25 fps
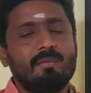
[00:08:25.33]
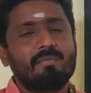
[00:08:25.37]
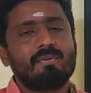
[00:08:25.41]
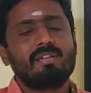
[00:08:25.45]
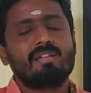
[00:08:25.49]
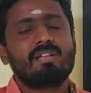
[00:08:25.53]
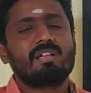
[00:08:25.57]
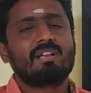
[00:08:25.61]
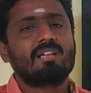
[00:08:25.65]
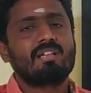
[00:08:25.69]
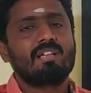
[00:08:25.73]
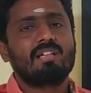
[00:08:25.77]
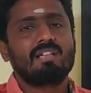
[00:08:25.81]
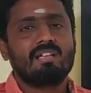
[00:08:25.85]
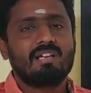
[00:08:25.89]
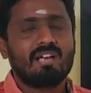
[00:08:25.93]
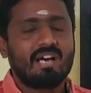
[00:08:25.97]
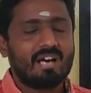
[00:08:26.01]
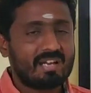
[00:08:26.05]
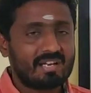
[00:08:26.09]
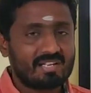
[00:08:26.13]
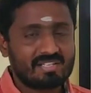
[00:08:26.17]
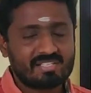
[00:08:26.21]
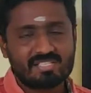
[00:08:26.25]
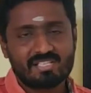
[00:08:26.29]
அப்படிங்கிற
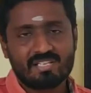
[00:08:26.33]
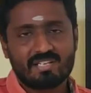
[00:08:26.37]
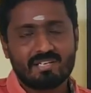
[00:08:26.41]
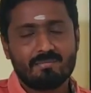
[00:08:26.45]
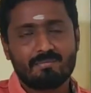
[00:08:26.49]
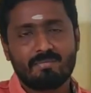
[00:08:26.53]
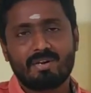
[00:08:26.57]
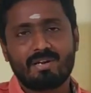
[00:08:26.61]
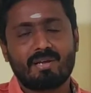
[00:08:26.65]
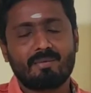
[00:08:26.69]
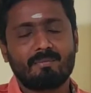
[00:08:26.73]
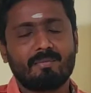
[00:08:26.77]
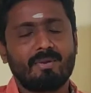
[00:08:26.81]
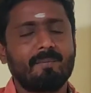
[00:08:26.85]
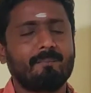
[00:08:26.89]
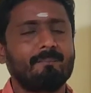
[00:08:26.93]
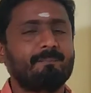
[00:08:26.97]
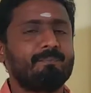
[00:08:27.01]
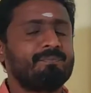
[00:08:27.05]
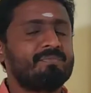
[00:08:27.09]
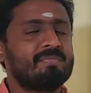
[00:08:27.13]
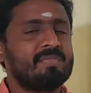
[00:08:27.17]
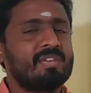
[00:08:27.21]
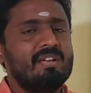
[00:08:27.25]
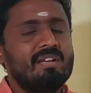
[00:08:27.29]
ஆராய்ச்சியெல்லாம் பண்ணாமல்
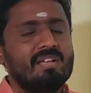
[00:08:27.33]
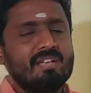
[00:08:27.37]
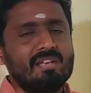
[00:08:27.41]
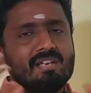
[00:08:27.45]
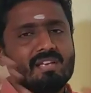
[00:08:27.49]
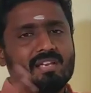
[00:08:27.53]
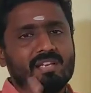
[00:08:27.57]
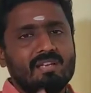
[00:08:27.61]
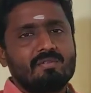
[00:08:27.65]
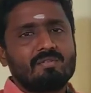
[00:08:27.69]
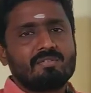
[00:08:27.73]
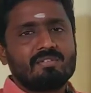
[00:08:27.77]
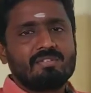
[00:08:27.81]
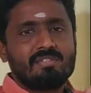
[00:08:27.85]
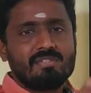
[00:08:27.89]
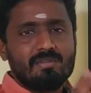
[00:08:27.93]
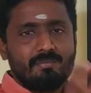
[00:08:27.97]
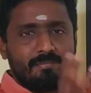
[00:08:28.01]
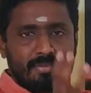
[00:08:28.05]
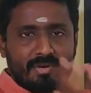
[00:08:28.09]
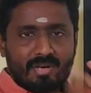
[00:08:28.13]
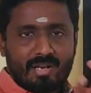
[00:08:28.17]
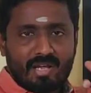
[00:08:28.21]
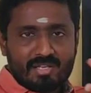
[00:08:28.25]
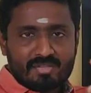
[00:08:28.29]
நீங்கள் வந்து
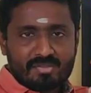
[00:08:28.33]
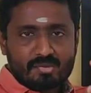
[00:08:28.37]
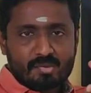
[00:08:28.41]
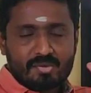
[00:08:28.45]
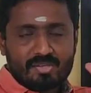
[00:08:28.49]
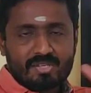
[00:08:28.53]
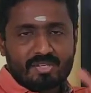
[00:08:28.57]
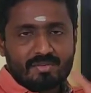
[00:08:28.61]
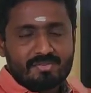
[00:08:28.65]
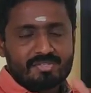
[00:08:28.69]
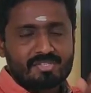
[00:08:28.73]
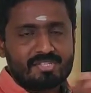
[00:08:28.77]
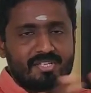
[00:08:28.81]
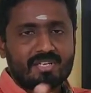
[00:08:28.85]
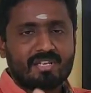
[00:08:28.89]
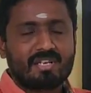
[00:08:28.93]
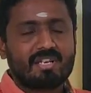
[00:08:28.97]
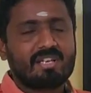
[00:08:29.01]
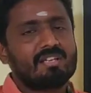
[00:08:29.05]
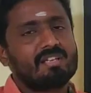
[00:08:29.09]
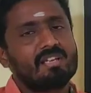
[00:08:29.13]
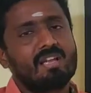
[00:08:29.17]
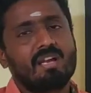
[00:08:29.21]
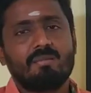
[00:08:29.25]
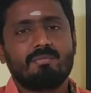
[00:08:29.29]
இப்போ நான் சொல்கிற
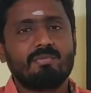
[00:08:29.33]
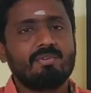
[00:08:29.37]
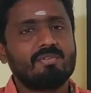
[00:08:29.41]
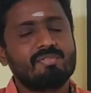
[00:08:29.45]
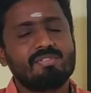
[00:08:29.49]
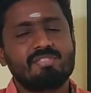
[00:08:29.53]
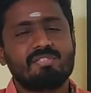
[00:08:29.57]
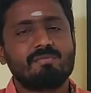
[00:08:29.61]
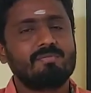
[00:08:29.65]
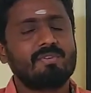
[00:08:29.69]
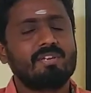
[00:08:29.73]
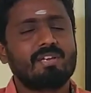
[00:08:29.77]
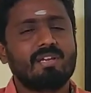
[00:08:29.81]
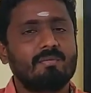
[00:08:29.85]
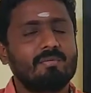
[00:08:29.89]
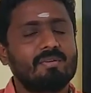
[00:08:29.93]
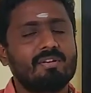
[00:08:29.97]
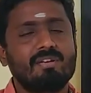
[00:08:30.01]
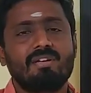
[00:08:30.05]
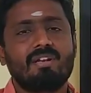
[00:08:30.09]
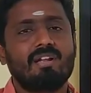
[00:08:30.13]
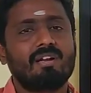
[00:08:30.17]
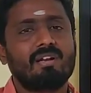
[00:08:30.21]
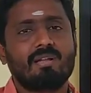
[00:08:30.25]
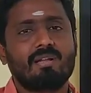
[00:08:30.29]
விஷயங்களை ஞாபகம் வச்சுப்பீங்க
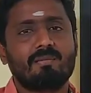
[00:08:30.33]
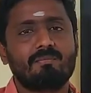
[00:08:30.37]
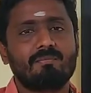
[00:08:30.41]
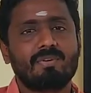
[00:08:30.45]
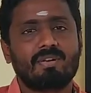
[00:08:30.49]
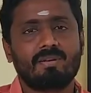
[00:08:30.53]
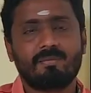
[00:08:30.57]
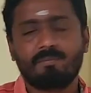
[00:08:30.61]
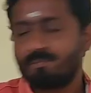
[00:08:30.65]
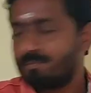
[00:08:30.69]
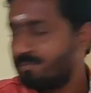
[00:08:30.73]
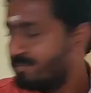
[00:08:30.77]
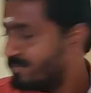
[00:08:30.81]
அப்படின்னு நான் நம்புகிறேன்